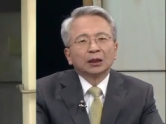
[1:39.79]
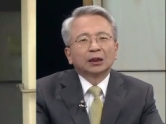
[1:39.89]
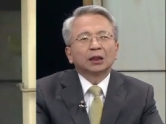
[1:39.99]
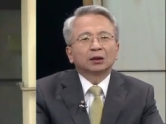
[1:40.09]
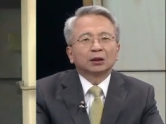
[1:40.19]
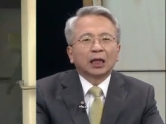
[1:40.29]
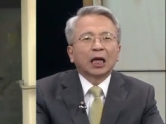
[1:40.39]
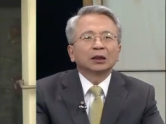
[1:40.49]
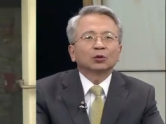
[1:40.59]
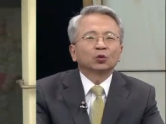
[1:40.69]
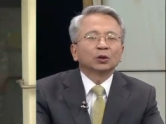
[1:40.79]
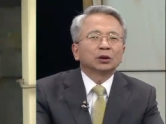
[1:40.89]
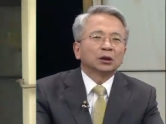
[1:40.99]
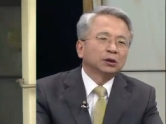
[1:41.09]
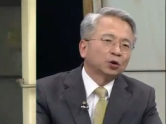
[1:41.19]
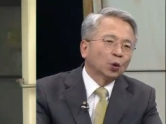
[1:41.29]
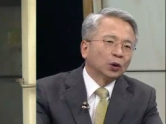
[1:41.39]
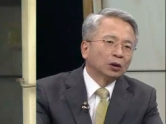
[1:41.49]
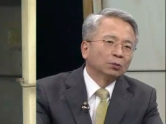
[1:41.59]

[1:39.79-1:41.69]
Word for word: 그래서 한국은 1조 원,